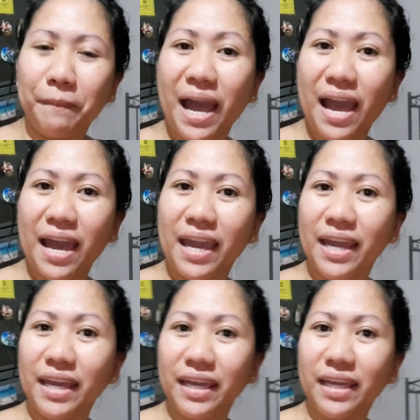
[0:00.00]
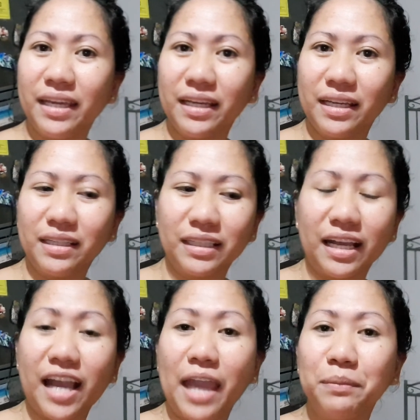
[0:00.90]
Bye!
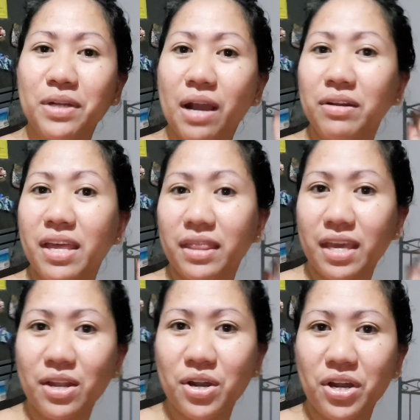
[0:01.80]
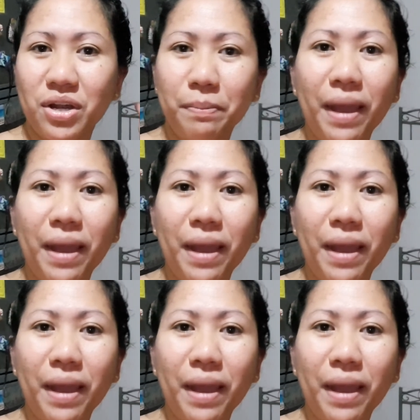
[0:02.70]
Kakain muna ako ng dinner.